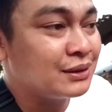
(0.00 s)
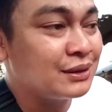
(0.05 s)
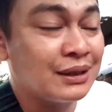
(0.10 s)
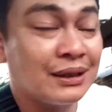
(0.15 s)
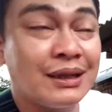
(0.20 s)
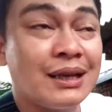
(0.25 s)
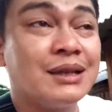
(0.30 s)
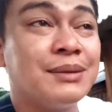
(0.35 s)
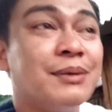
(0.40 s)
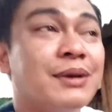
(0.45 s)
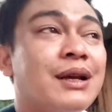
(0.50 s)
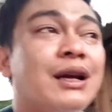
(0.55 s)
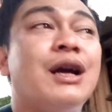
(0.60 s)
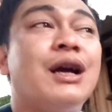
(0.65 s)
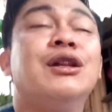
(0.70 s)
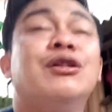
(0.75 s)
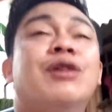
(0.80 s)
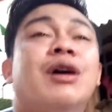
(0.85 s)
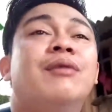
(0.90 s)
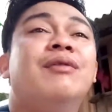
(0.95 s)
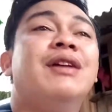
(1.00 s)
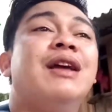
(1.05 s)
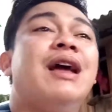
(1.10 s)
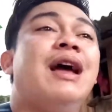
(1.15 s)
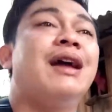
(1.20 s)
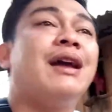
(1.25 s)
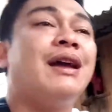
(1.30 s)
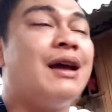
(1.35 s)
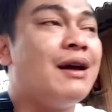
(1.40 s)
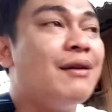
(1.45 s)
kita sebenarnya nggak jual beli
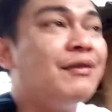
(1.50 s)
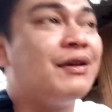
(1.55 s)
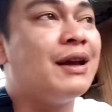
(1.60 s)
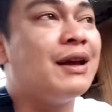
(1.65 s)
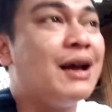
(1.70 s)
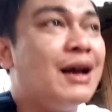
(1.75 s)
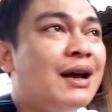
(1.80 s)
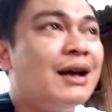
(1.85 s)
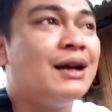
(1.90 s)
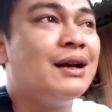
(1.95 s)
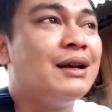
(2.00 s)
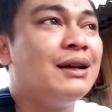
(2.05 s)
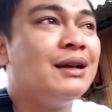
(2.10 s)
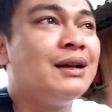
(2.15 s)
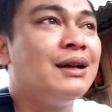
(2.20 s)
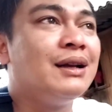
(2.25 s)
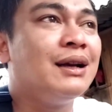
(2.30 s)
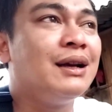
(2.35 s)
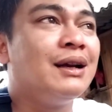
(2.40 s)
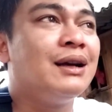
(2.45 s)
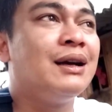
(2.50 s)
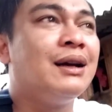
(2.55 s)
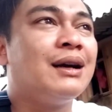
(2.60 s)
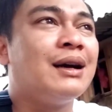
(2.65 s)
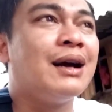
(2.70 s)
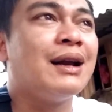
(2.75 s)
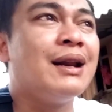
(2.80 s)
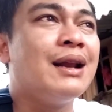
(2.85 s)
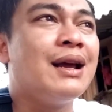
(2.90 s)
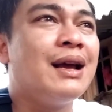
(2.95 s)
ayam ya e,
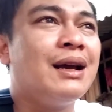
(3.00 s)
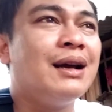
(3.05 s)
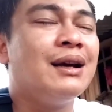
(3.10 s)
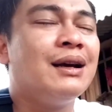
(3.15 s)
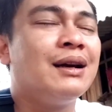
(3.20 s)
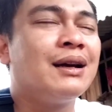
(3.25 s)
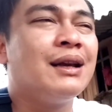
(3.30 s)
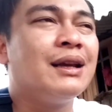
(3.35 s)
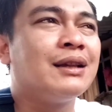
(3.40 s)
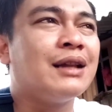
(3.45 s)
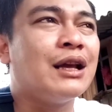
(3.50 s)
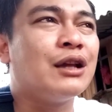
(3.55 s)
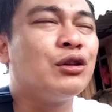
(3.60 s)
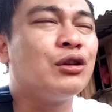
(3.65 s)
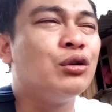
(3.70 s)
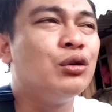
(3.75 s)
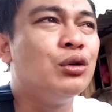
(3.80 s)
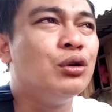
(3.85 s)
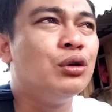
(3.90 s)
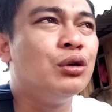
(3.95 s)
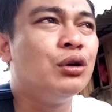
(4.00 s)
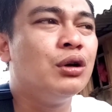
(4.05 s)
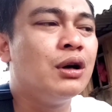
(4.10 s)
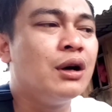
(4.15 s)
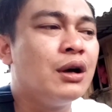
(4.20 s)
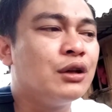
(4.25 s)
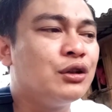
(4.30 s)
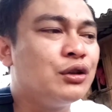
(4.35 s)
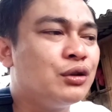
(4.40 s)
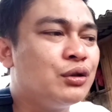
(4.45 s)
karena e, kita itu
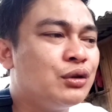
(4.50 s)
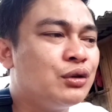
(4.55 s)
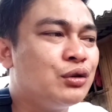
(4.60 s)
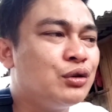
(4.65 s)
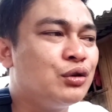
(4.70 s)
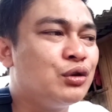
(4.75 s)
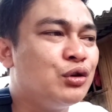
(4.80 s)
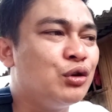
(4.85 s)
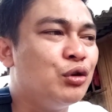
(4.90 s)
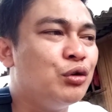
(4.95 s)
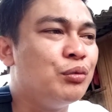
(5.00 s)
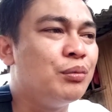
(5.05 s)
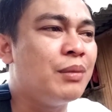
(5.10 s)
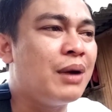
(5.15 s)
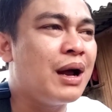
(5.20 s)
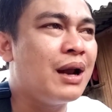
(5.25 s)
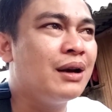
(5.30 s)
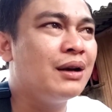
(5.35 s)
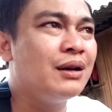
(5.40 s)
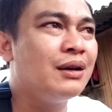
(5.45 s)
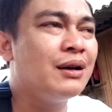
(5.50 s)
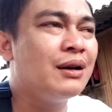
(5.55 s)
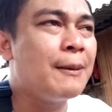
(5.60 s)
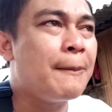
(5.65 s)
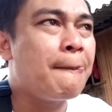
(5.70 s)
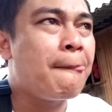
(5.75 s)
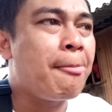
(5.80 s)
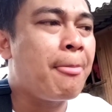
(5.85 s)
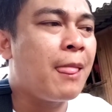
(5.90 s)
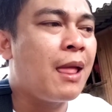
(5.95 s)
cuman
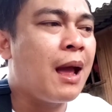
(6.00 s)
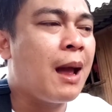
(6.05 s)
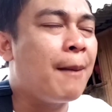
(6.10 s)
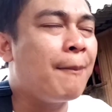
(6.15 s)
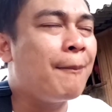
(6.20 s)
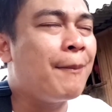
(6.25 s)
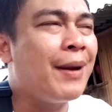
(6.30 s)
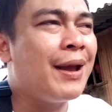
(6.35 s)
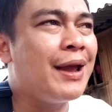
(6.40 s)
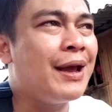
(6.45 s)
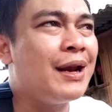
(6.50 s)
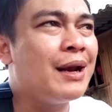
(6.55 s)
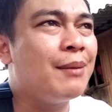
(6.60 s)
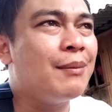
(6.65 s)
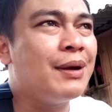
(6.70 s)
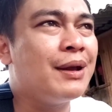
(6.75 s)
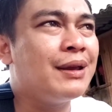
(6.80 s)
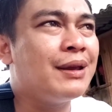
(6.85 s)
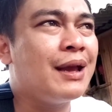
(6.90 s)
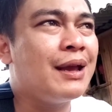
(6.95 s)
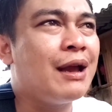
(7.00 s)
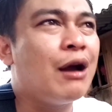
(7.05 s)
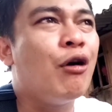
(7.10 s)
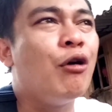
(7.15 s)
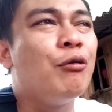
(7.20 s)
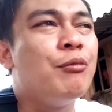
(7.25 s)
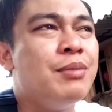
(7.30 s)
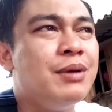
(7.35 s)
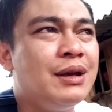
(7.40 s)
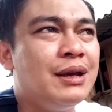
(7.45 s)
apa ya namanya ya
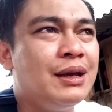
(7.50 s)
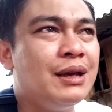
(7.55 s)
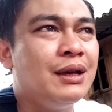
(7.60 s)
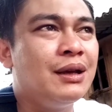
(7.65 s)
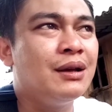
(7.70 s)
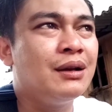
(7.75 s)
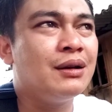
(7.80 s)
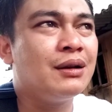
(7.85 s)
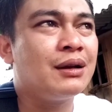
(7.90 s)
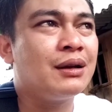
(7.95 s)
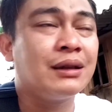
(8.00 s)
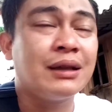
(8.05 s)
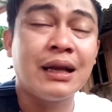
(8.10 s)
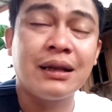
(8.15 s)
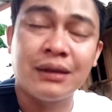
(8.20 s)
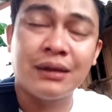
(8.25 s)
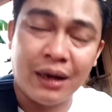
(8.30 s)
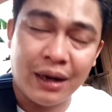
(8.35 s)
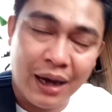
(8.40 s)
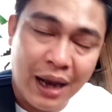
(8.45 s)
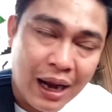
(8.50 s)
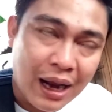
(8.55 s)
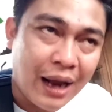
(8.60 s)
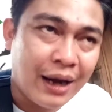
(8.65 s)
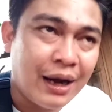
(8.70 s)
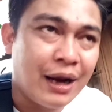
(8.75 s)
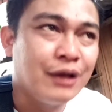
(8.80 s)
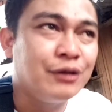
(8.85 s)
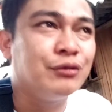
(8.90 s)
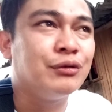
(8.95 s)
hobi kita ternak
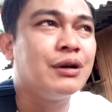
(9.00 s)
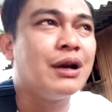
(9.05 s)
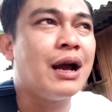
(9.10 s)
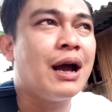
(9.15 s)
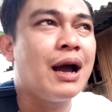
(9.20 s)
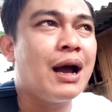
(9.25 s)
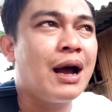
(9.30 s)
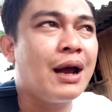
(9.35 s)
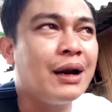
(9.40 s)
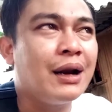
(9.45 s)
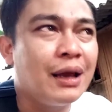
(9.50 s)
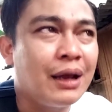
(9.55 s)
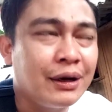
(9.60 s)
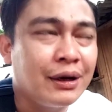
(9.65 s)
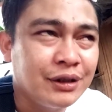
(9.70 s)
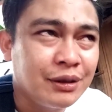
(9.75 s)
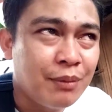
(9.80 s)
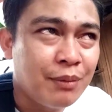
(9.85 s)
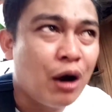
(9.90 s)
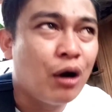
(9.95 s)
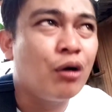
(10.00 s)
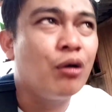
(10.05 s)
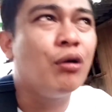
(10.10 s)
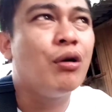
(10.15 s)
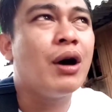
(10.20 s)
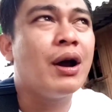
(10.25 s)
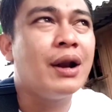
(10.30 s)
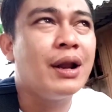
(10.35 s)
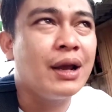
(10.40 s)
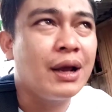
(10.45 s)
ada juga ada yang di
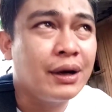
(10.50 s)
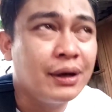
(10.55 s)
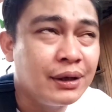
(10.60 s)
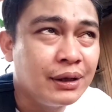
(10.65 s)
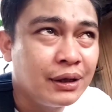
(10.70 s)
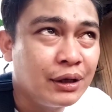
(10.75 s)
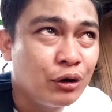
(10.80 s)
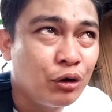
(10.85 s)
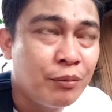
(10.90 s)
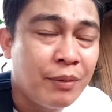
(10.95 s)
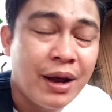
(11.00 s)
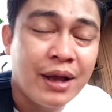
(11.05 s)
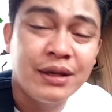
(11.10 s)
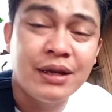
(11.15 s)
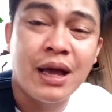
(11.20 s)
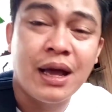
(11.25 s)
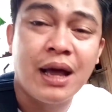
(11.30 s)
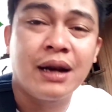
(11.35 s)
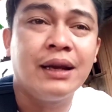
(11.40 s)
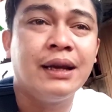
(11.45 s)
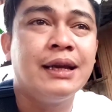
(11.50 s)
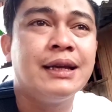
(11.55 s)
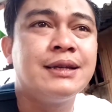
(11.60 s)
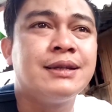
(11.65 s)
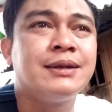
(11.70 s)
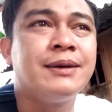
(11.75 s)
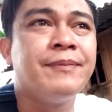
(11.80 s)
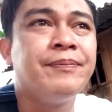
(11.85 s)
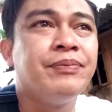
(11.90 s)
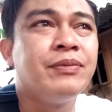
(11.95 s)
Cibako ada yang di rumah
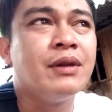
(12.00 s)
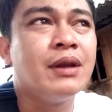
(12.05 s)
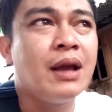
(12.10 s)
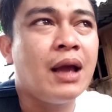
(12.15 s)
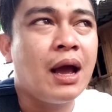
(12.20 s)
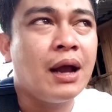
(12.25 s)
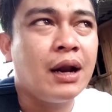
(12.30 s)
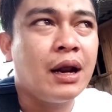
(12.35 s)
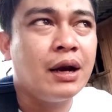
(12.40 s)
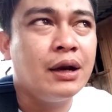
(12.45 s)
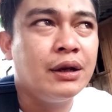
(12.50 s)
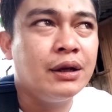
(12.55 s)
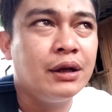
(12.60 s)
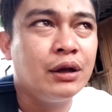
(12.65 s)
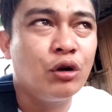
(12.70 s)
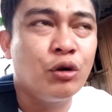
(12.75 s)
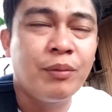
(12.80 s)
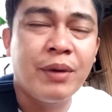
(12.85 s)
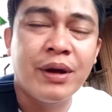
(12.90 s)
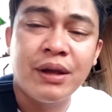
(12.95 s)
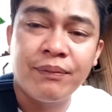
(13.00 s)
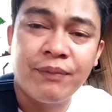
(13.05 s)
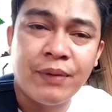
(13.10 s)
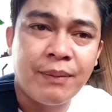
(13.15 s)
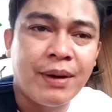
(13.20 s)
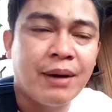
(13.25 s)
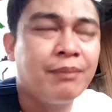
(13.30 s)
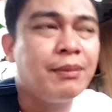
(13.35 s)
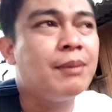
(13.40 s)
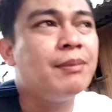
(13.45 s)
Jaris ada di rumahnya
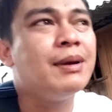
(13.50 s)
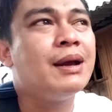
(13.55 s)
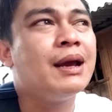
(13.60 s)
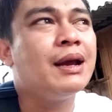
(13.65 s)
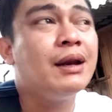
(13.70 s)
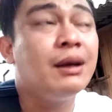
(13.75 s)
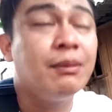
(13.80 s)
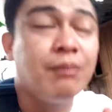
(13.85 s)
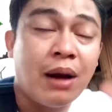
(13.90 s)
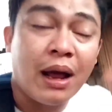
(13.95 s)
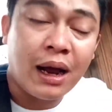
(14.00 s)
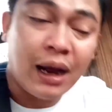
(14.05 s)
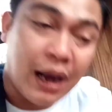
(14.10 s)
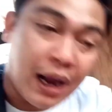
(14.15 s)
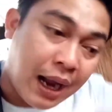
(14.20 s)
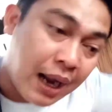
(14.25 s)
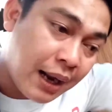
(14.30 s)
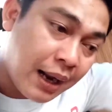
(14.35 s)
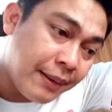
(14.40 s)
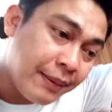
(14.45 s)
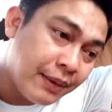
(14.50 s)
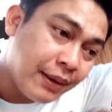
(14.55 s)
paman Beben di belakang